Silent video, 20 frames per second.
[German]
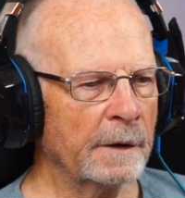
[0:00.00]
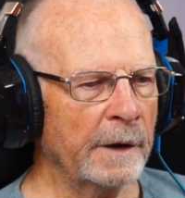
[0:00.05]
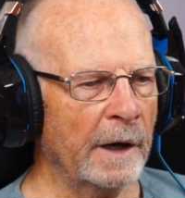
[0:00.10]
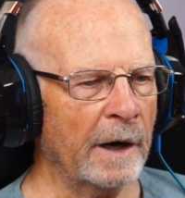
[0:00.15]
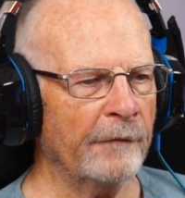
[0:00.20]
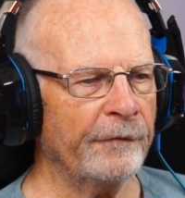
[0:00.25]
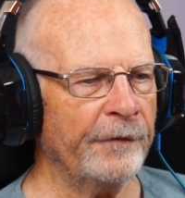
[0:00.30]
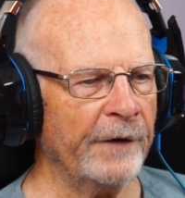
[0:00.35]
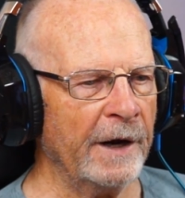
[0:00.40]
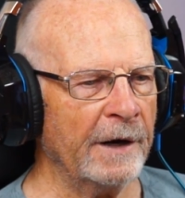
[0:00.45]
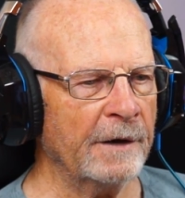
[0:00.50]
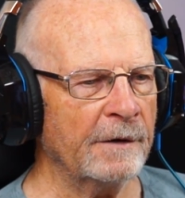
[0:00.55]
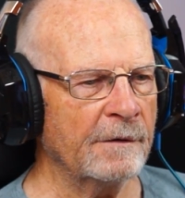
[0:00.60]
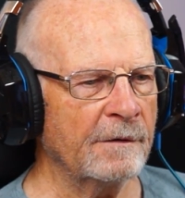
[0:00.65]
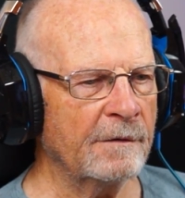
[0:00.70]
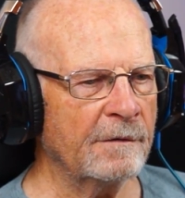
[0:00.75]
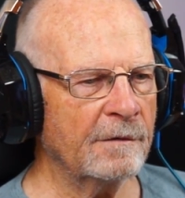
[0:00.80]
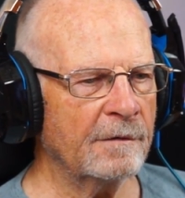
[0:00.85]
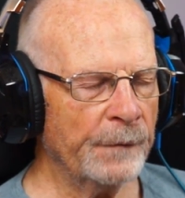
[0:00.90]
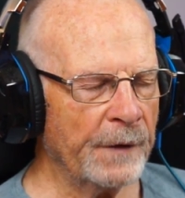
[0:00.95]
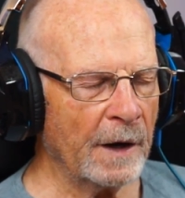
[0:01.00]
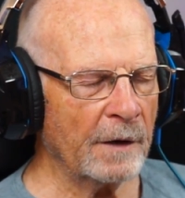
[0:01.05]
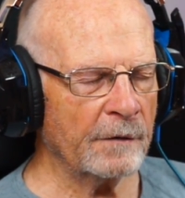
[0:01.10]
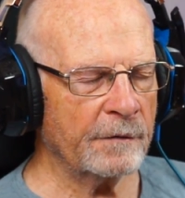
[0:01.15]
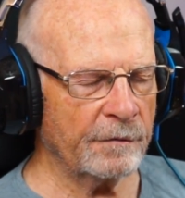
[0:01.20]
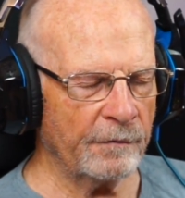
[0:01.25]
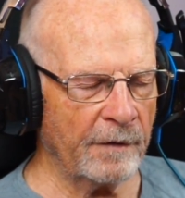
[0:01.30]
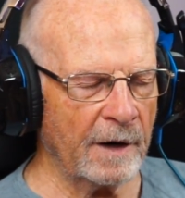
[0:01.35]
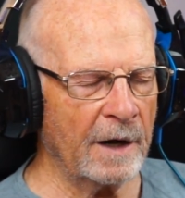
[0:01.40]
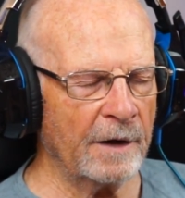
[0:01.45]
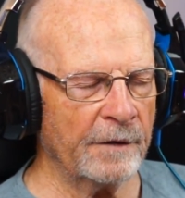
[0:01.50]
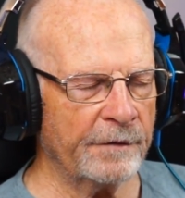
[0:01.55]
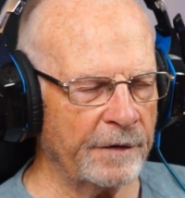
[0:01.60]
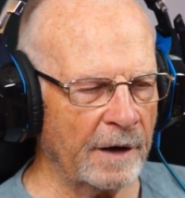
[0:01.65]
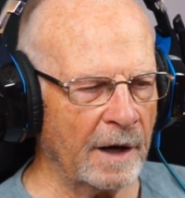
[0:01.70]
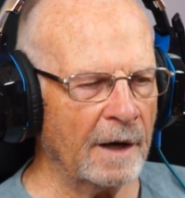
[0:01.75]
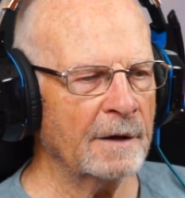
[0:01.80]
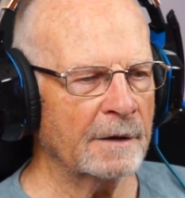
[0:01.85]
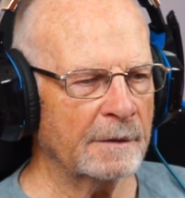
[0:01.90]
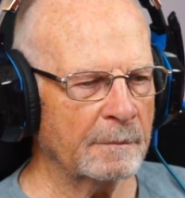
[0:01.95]
Ja, Fans, das
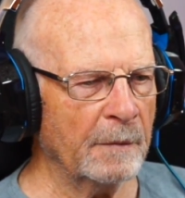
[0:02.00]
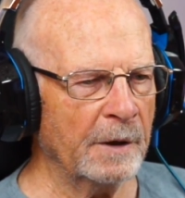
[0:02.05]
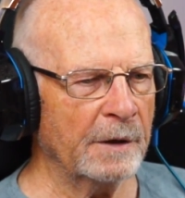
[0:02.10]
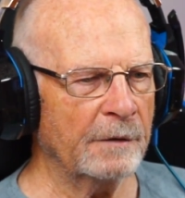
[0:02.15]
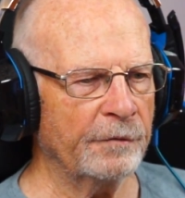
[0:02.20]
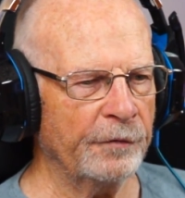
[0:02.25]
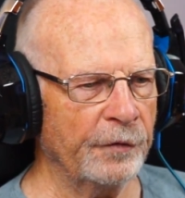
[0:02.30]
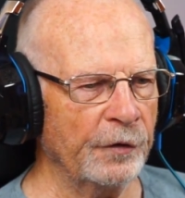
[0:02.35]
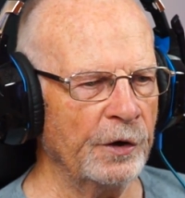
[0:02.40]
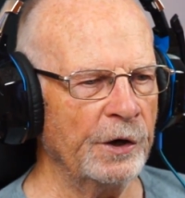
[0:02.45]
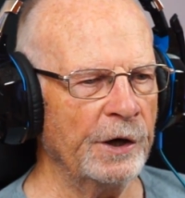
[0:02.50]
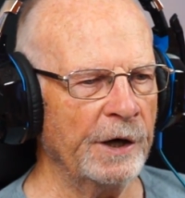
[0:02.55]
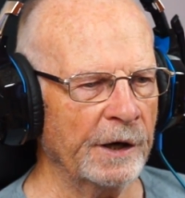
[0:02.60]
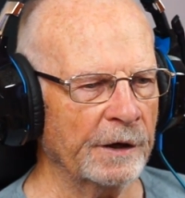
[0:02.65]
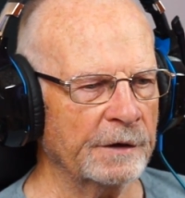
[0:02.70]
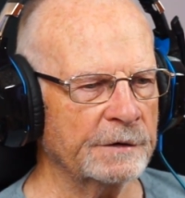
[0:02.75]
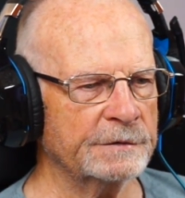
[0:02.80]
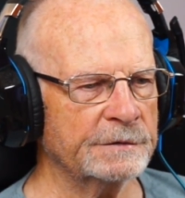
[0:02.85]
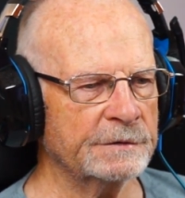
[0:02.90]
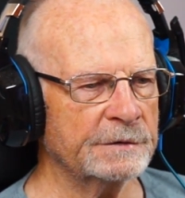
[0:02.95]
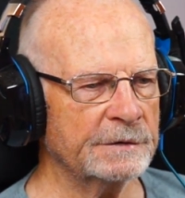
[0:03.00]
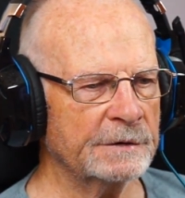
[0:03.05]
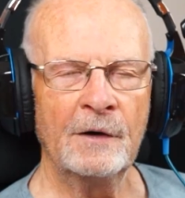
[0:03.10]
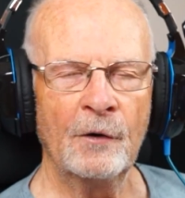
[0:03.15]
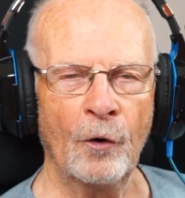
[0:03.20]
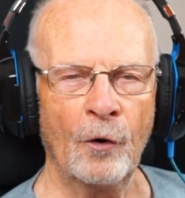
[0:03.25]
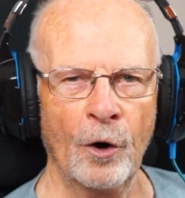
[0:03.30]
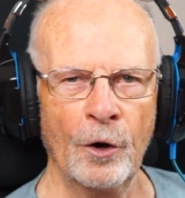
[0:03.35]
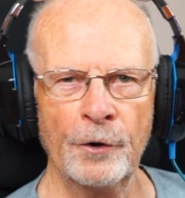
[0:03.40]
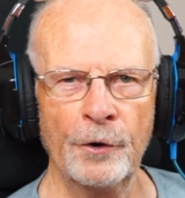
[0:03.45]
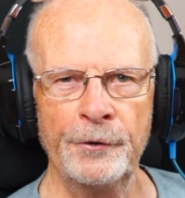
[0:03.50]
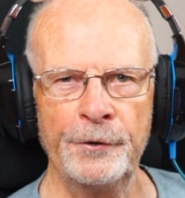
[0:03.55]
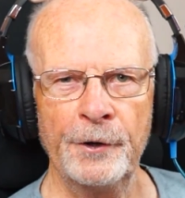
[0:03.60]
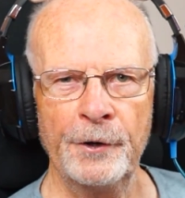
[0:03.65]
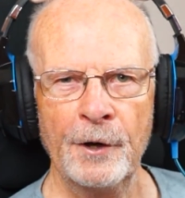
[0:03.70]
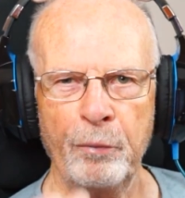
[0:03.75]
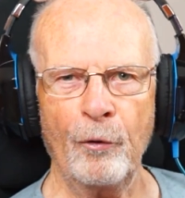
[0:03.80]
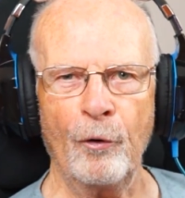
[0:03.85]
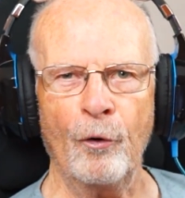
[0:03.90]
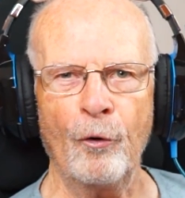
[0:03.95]
war's halt mit Phoenix.
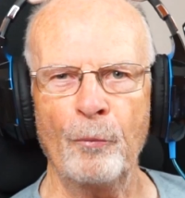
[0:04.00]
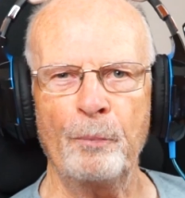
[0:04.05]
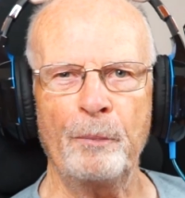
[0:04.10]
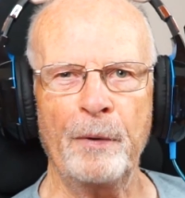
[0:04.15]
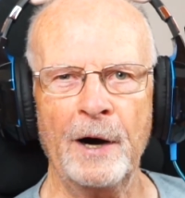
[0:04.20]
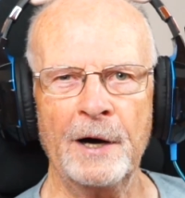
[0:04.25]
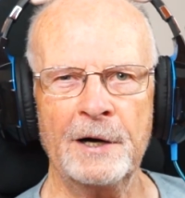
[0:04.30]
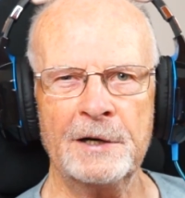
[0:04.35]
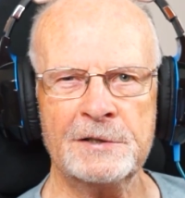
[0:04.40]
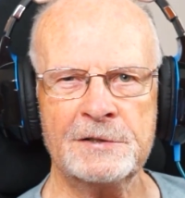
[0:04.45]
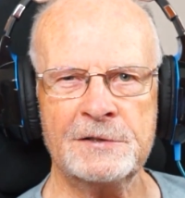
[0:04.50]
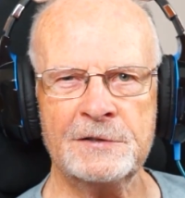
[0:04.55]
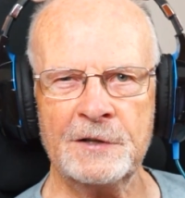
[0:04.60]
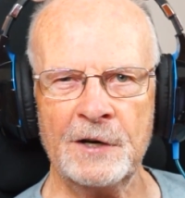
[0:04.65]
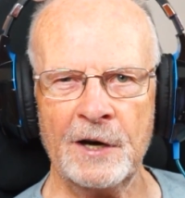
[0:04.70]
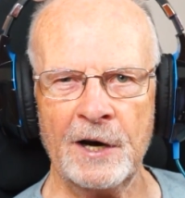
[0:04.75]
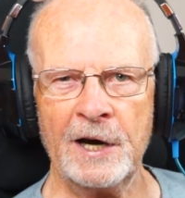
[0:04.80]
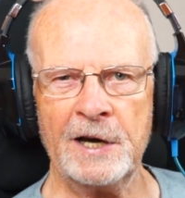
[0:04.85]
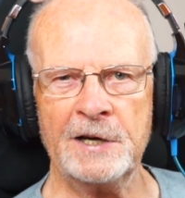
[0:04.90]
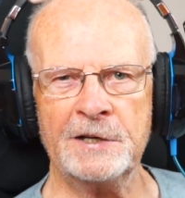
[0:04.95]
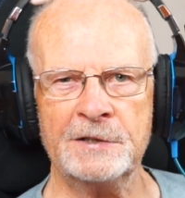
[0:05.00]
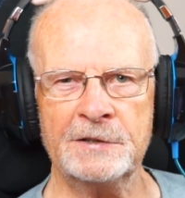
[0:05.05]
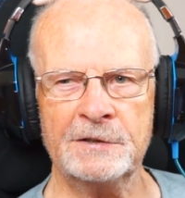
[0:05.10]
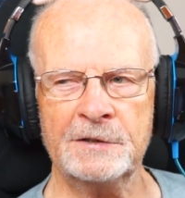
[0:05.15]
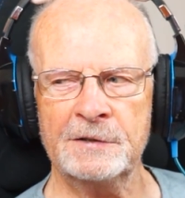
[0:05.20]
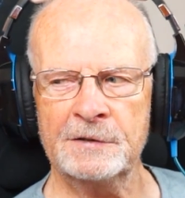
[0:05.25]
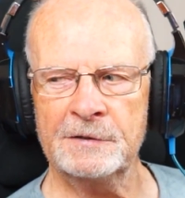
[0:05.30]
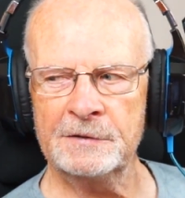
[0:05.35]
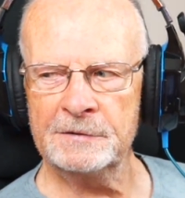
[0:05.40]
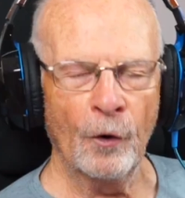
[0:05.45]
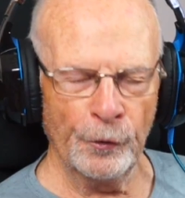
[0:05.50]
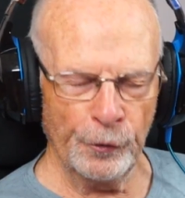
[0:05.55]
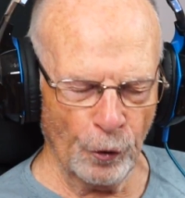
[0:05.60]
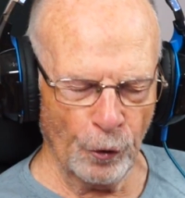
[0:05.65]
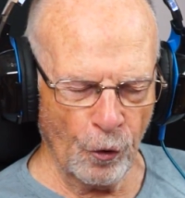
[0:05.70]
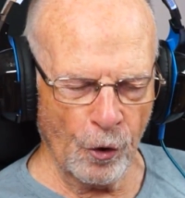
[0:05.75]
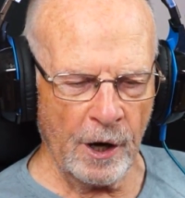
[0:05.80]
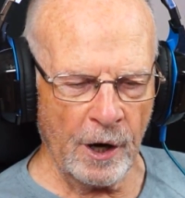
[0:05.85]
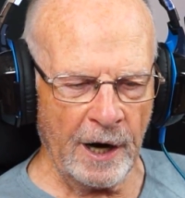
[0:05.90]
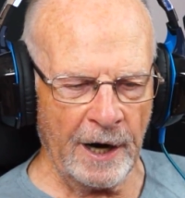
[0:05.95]
Und Propa ist gerecht. Und
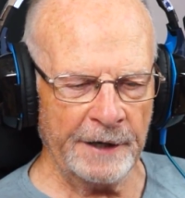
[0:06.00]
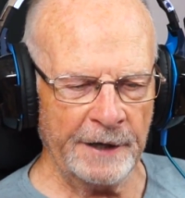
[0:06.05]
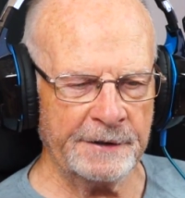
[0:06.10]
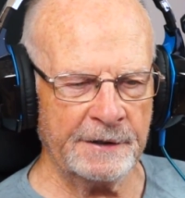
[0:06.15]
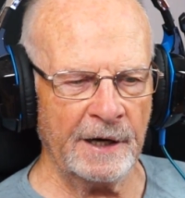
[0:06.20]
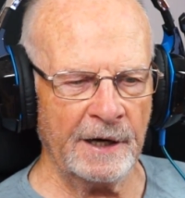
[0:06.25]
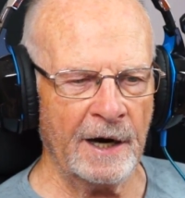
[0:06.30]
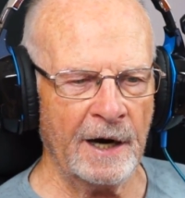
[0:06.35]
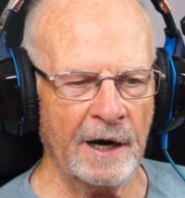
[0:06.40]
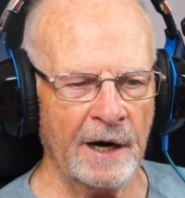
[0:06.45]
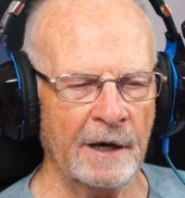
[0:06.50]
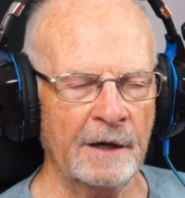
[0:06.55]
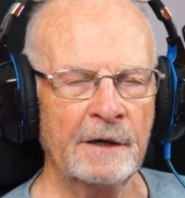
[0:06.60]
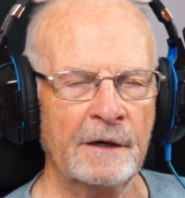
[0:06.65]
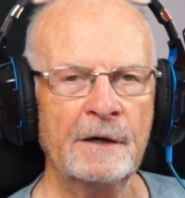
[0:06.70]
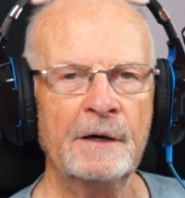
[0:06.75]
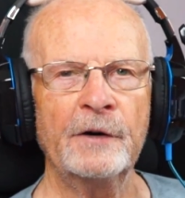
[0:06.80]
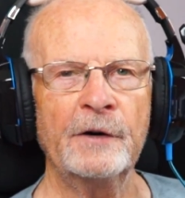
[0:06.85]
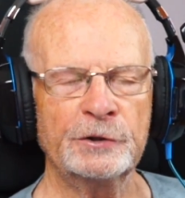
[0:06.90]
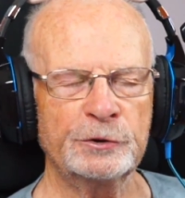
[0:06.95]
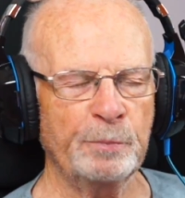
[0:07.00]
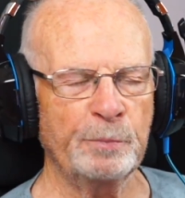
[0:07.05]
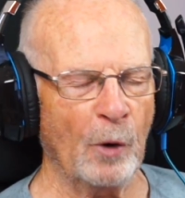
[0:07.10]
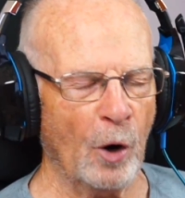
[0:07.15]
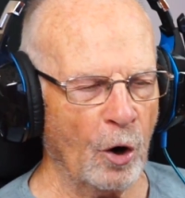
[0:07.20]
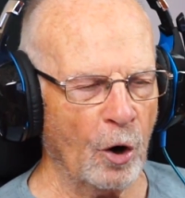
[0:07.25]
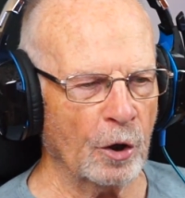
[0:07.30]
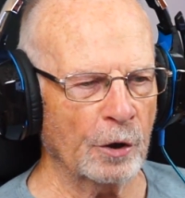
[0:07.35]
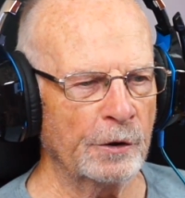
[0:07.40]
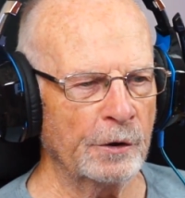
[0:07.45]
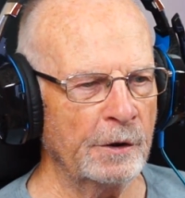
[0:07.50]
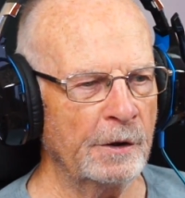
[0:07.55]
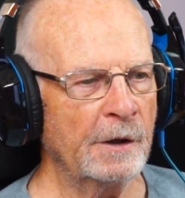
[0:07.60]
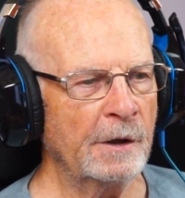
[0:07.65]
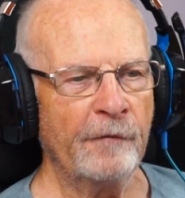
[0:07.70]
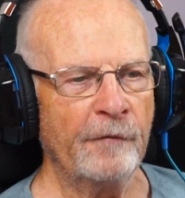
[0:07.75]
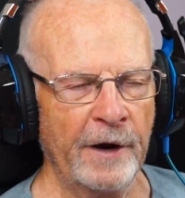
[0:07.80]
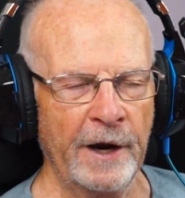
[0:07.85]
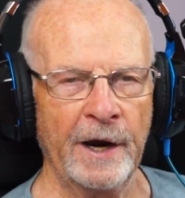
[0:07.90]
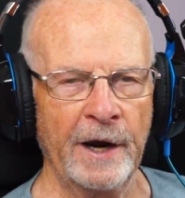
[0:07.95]
Unge hat ja versprochen,
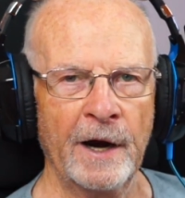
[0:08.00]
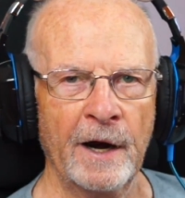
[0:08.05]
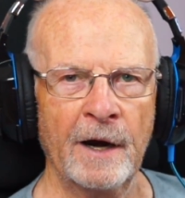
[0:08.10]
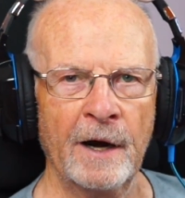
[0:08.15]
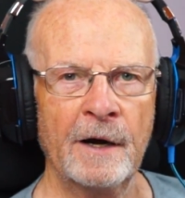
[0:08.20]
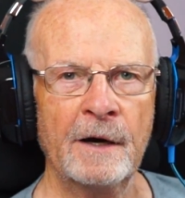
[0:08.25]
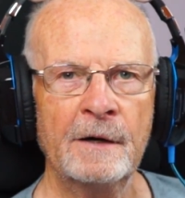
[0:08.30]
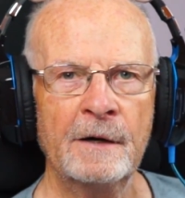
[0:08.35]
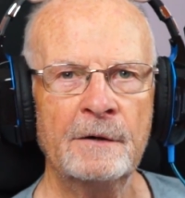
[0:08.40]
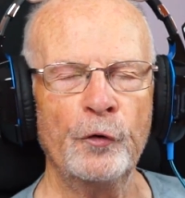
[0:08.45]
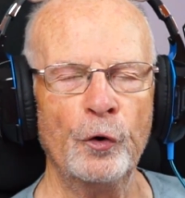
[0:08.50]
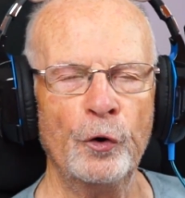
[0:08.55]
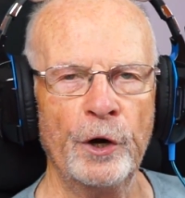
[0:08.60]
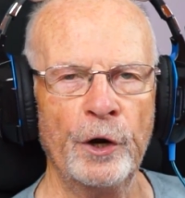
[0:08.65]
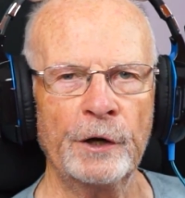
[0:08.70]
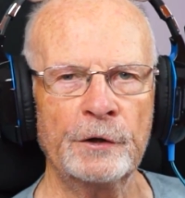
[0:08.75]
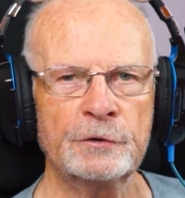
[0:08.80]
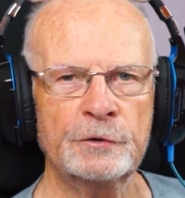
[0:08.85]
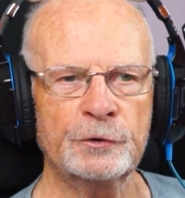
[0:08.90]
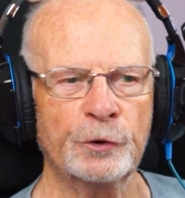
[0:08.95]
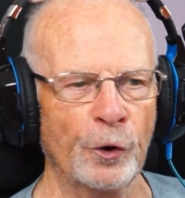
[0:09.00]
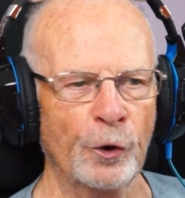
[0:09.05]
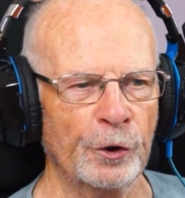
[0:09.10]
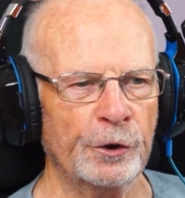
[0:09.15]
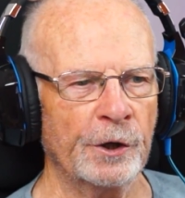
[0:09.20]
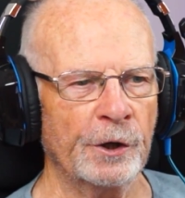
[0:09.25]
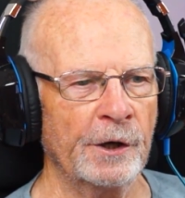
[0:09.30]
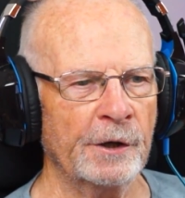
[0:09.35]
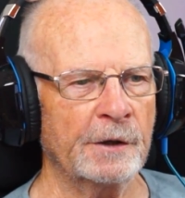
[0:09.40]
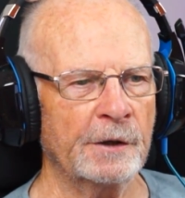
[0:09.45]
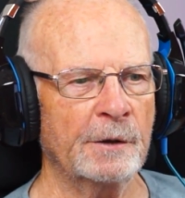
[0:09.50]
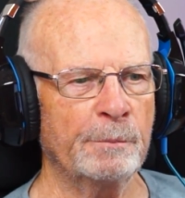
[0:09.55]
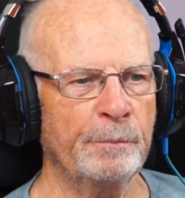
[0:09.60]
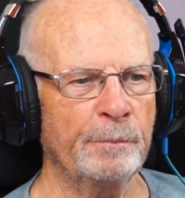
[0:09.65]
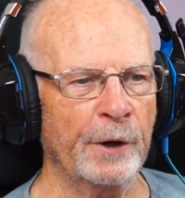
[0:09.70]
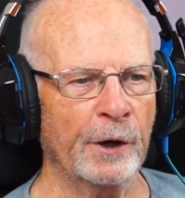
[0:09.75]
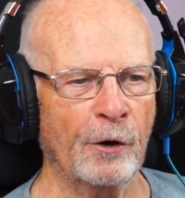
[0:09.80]
wer Phoenix tötet,